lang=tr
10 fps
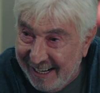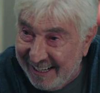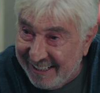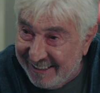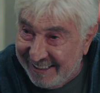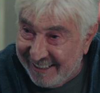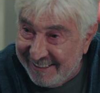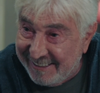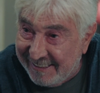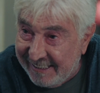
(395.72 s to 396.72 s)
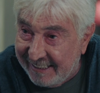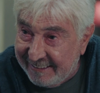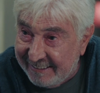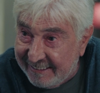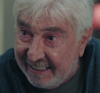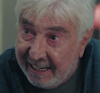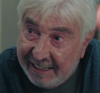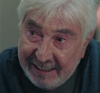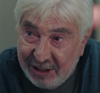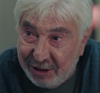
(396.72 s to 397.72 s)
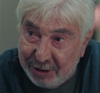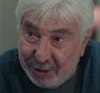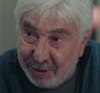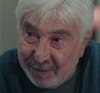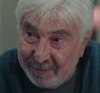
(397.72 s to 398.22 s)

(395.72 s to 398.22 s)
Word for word: Akılları sizden daha iyi çalışıyor.